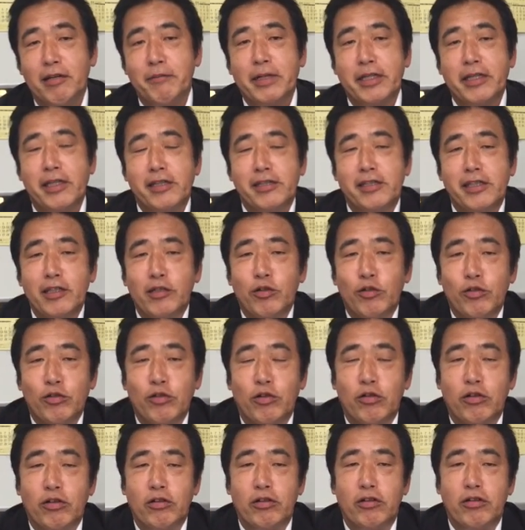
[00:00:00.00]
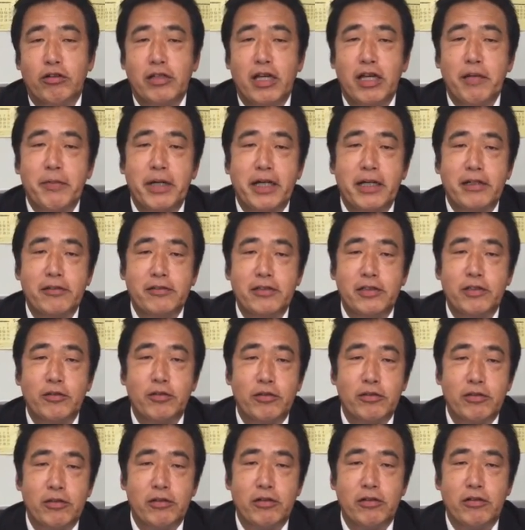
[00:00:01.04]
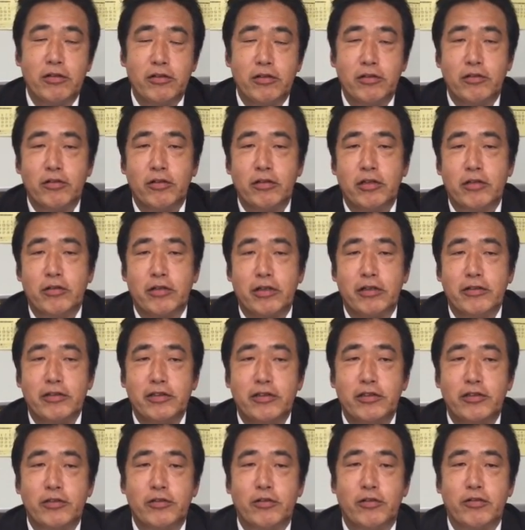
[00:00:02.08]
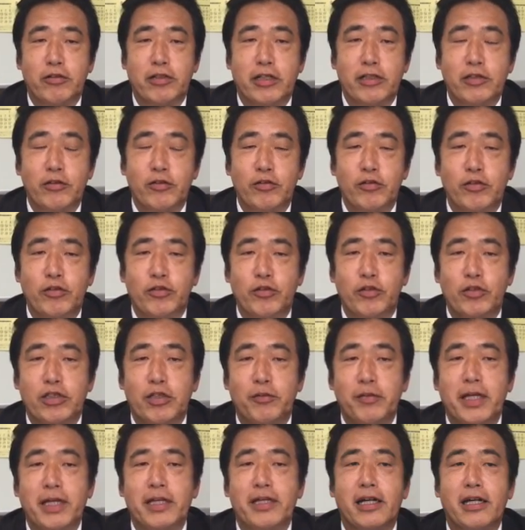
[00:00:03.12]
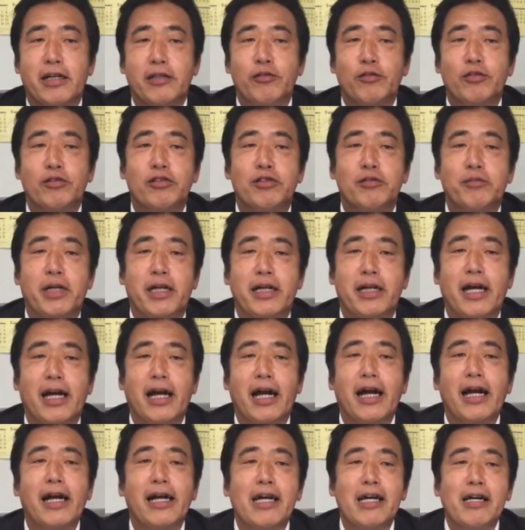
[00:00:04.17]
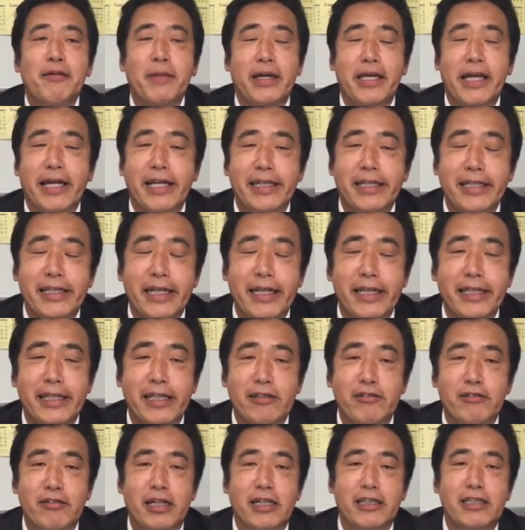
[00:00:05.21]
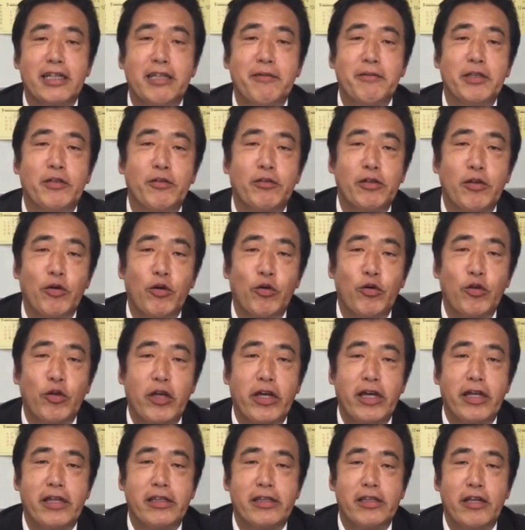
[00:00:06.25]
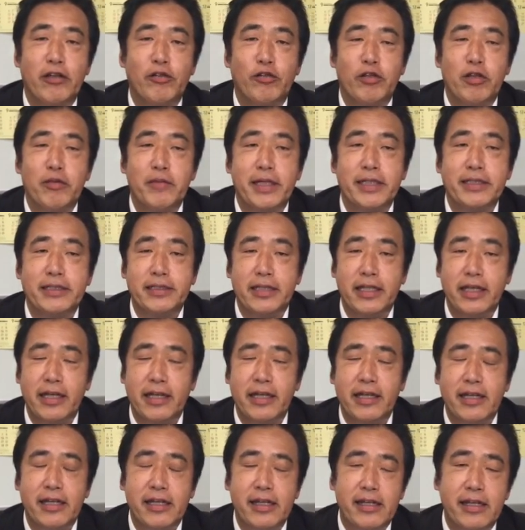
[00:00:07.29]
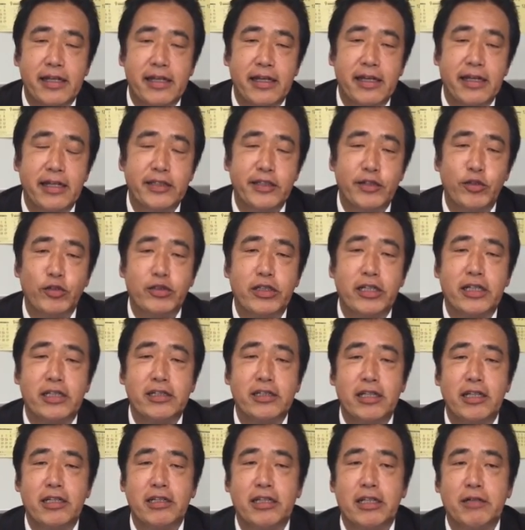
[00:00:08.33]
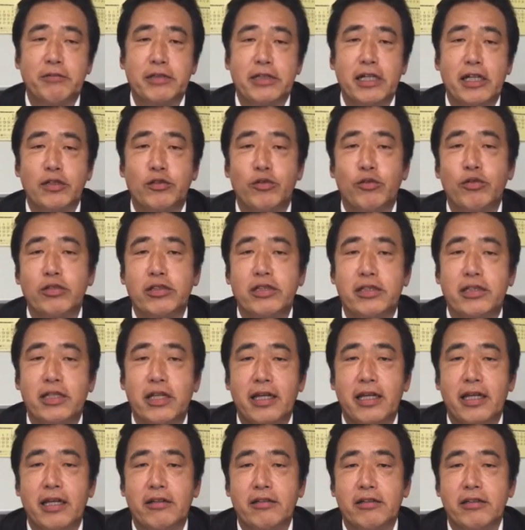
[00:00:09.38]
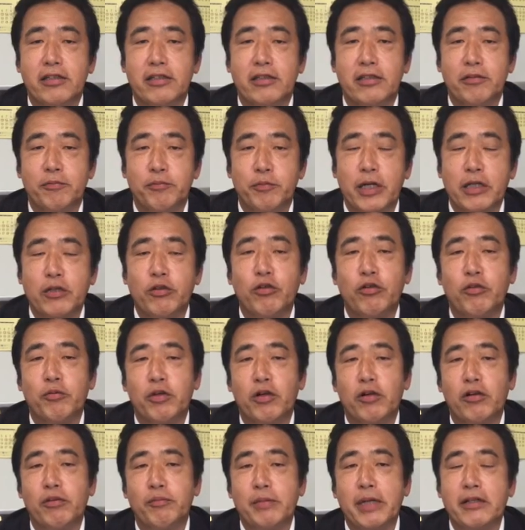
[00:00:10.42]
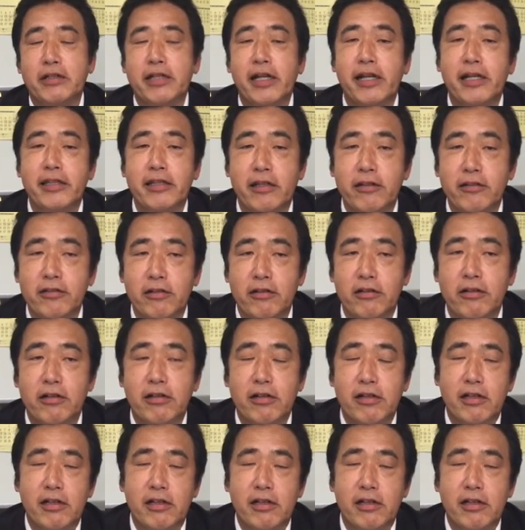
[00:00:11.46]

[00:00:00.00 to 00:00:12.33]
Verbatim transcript: まあ、先進国のダイバー発事故と、トヨタとか富士重工とか日本の自動車メーカーの車が、まあ、焼けただれているのがテレビ等で報道されておりまして、自動車関連株が総じてまあ、今日もまあ売られてると